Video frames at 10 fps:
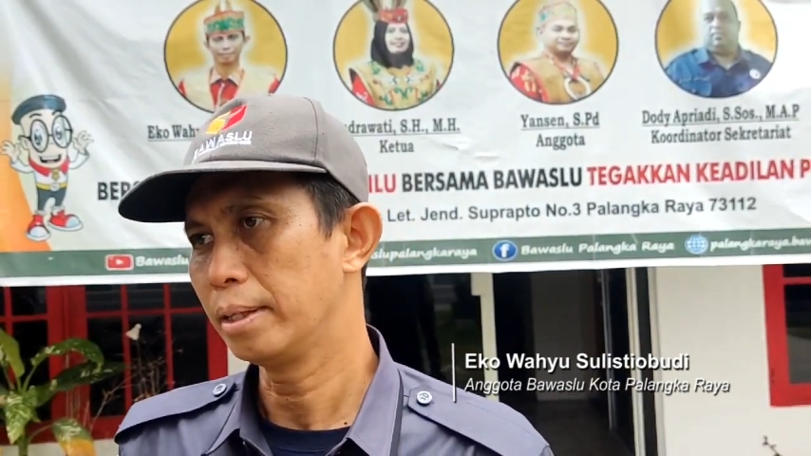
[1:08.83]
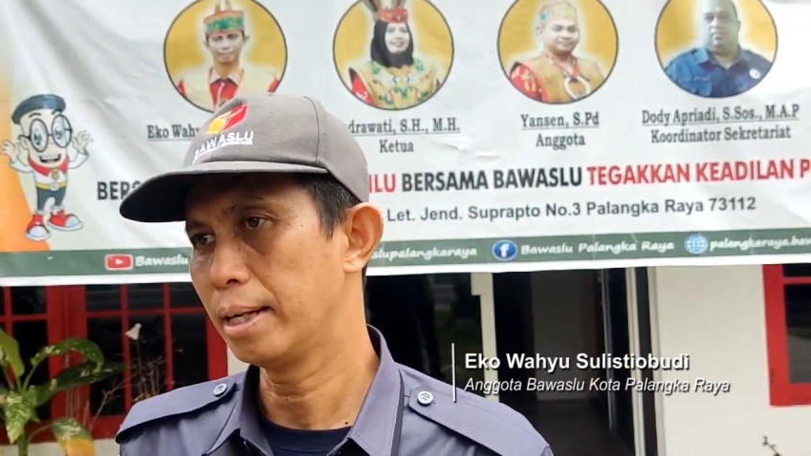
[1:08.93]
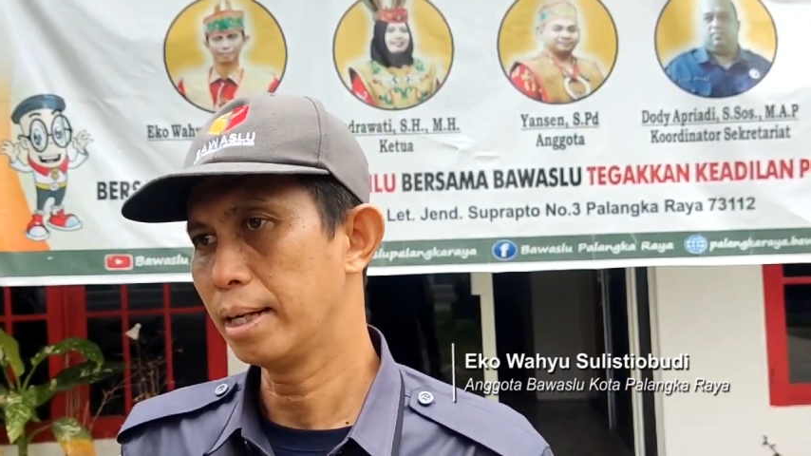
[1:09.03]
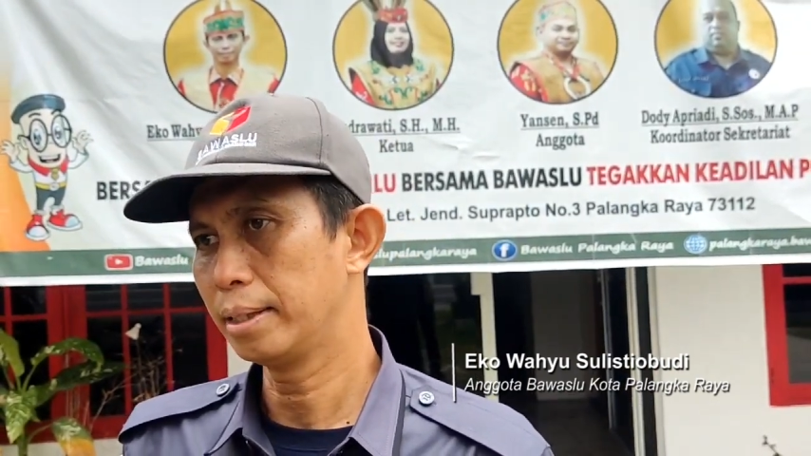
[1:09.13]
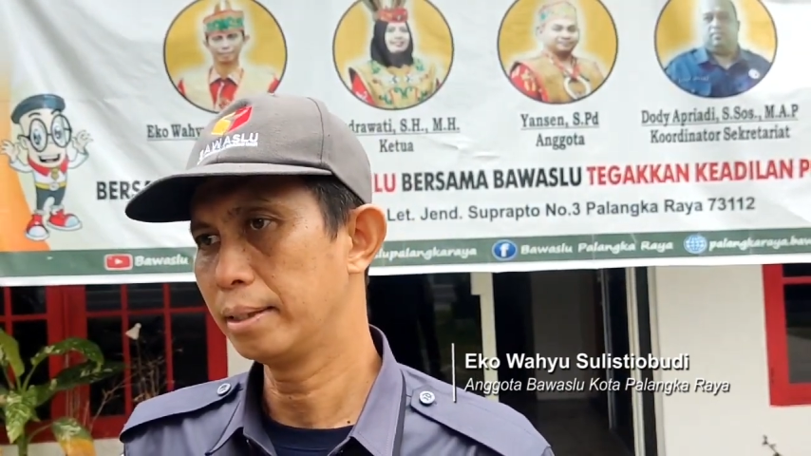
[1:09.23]

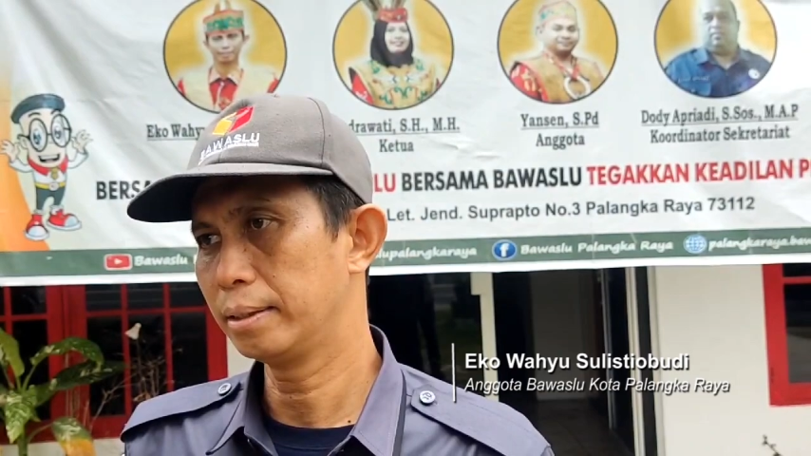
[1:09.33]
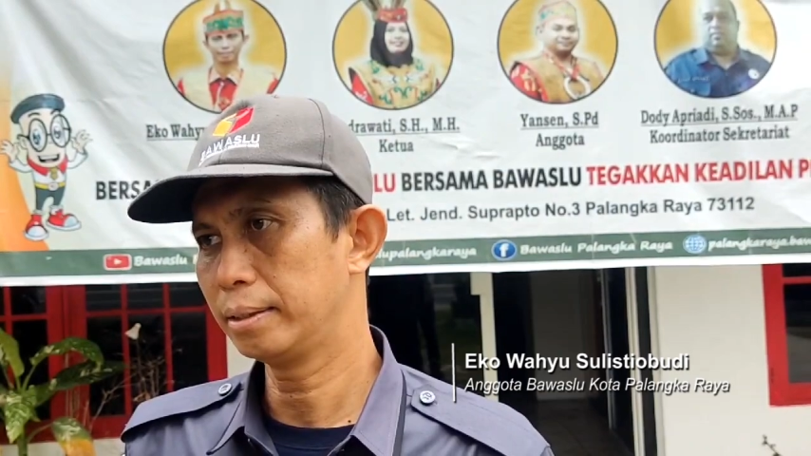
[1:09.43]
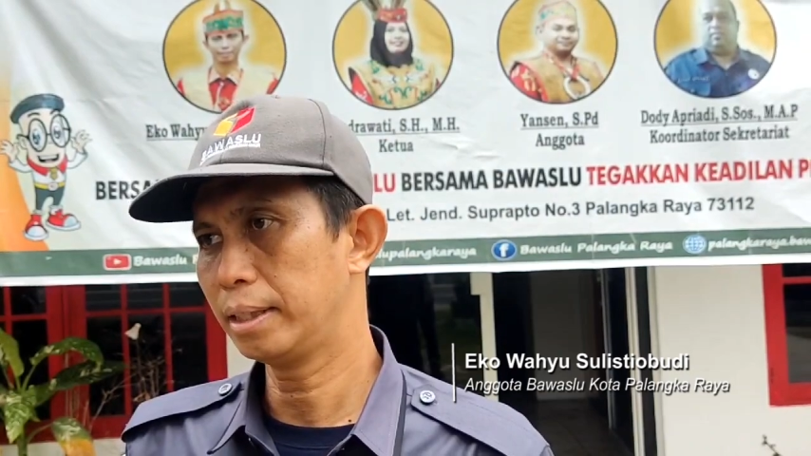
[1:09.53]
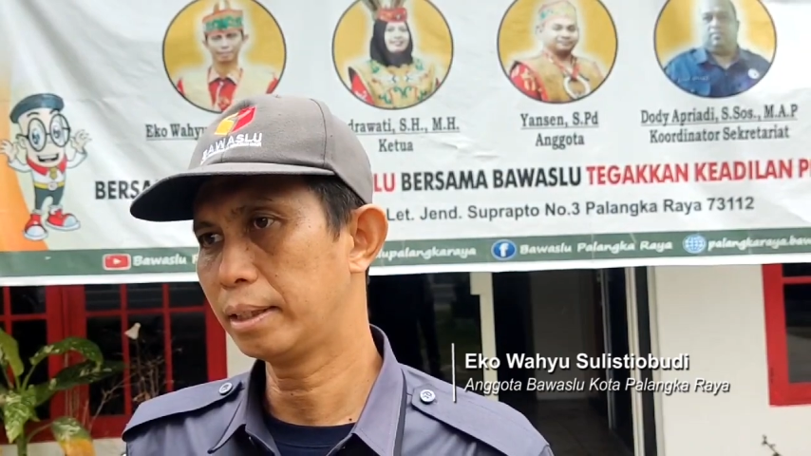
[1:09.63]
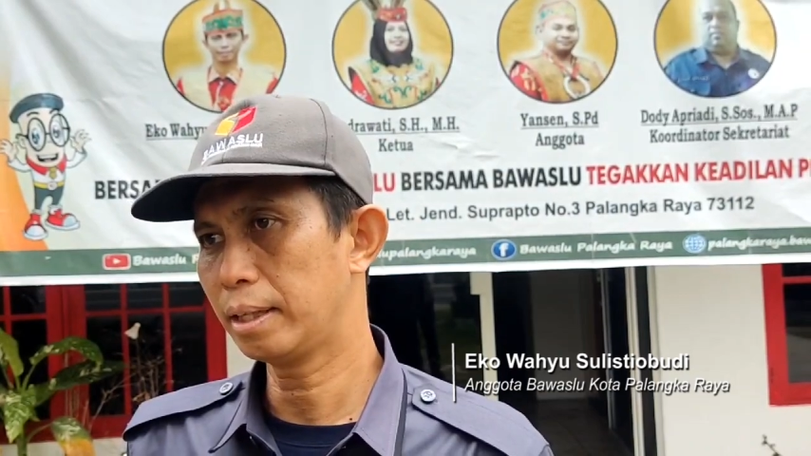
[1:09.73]
dan
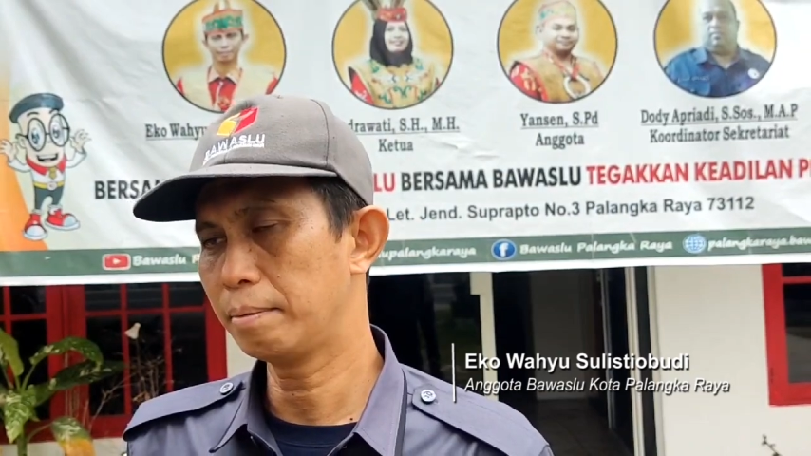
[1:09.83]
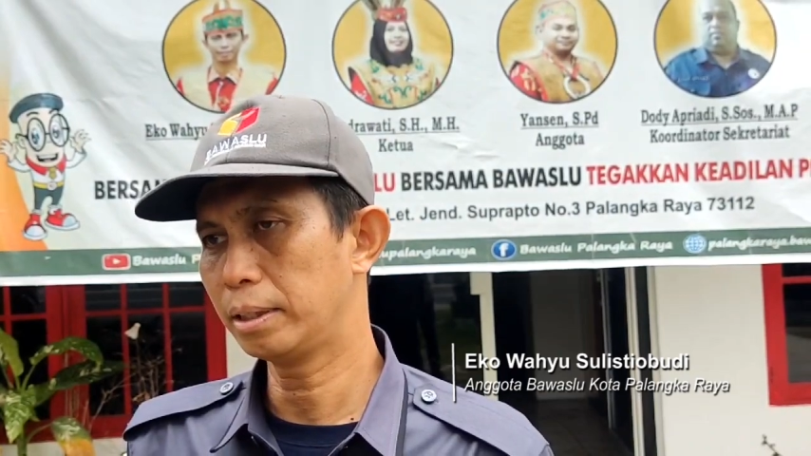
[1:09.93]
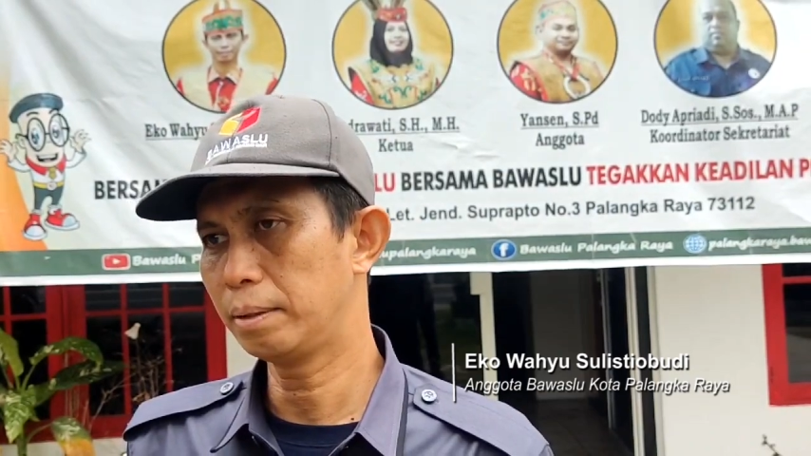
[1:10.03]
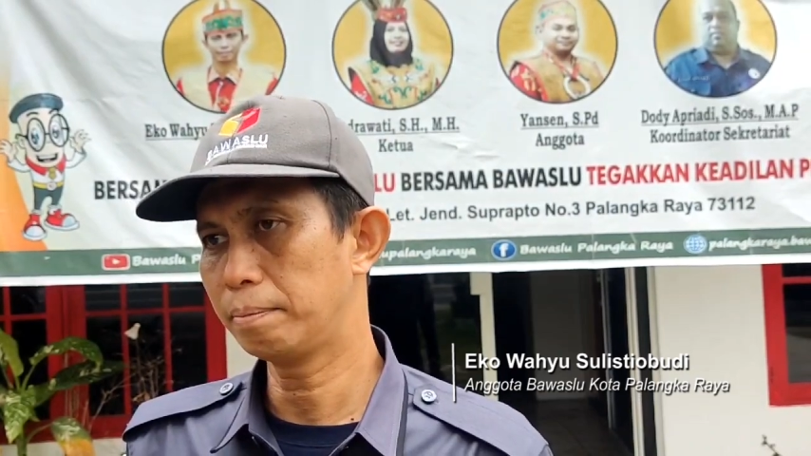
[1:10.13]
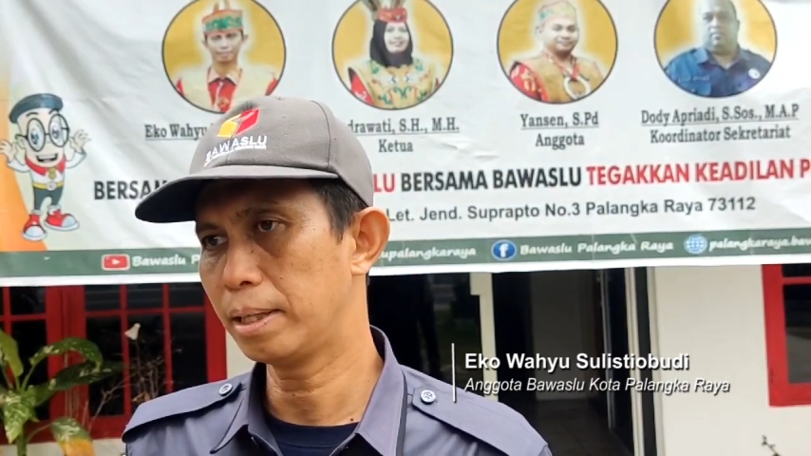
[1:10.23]
kita
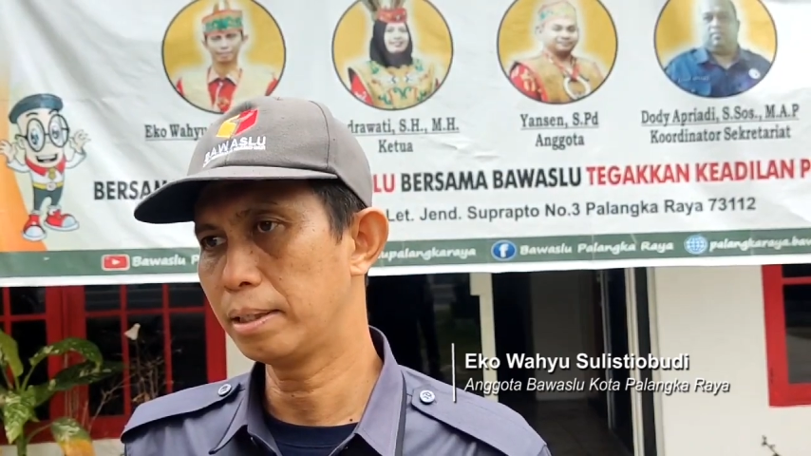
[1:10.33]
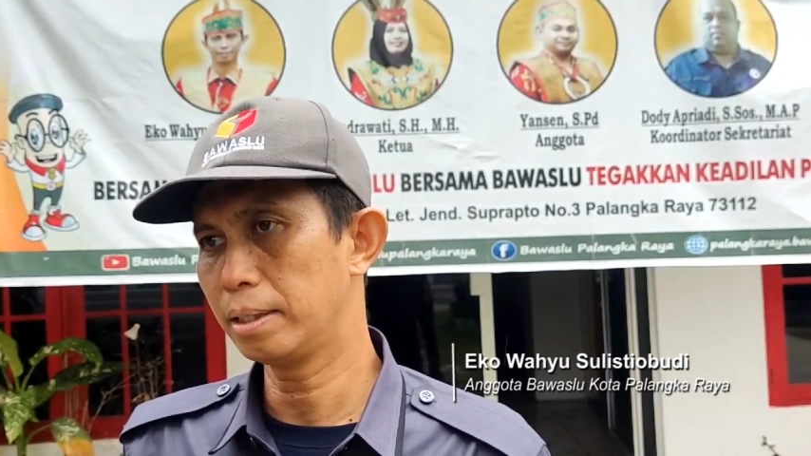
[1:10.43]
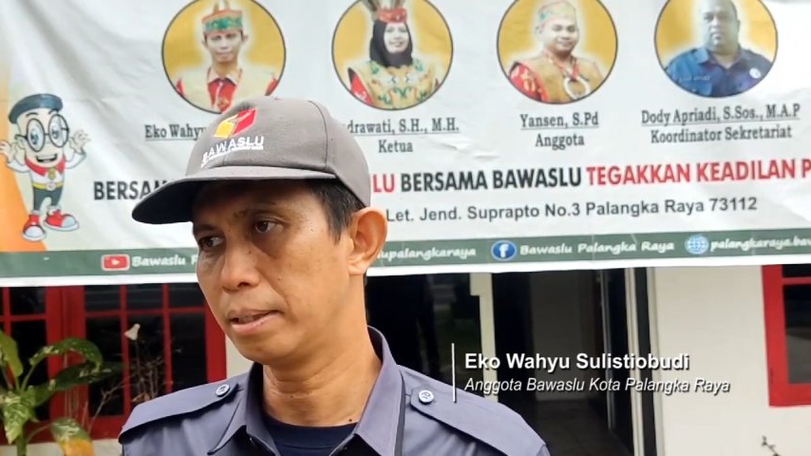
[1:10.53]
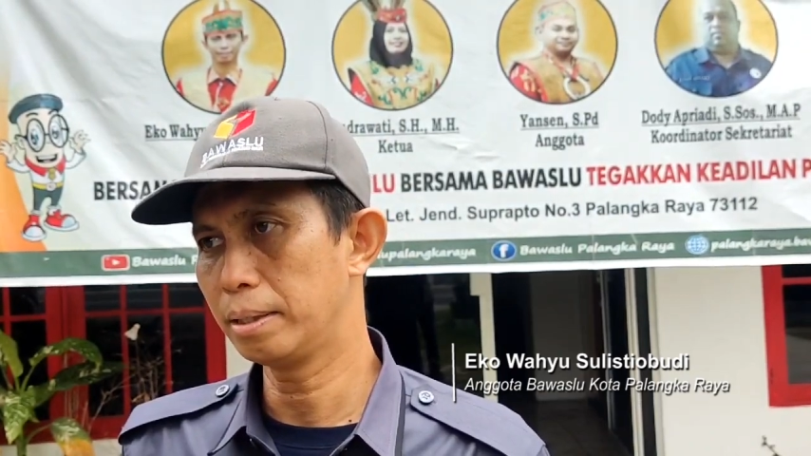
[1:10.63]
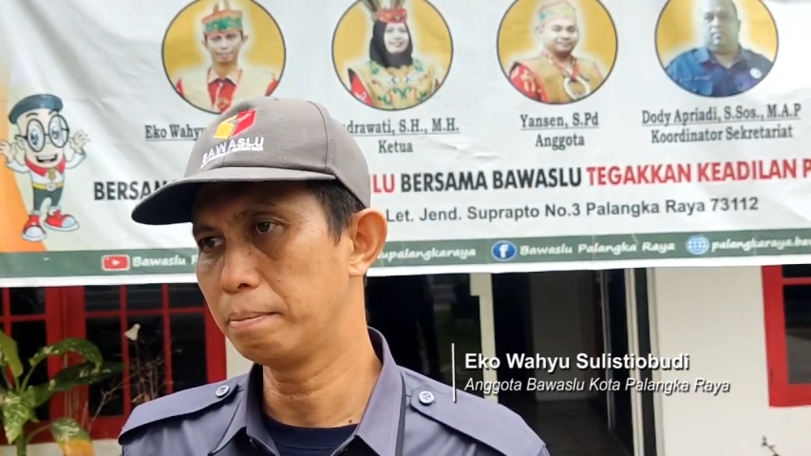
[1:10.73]
menertibkan di